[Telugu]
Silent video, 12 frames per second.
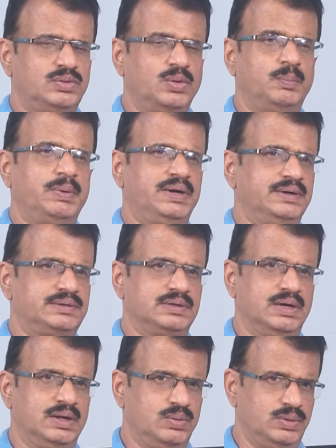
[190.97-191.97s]
సో
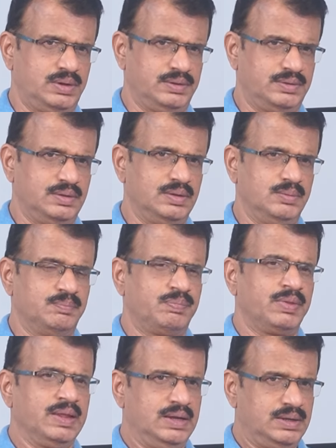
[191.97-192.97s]
పిటిషన్ని కొట్టేసింది
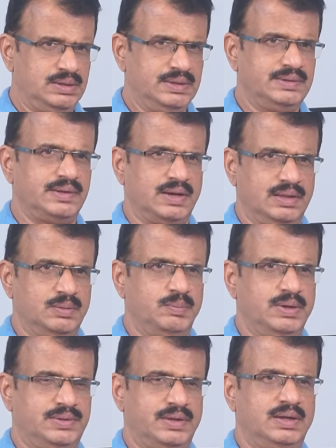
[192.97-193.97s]
ఇది జరిగింది
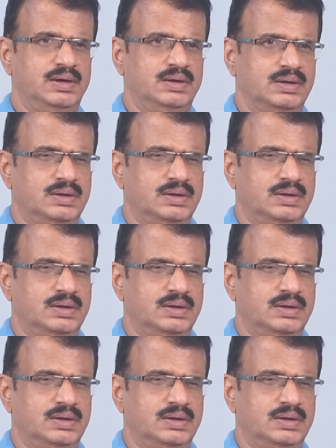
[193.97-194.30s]
బేసిక్గా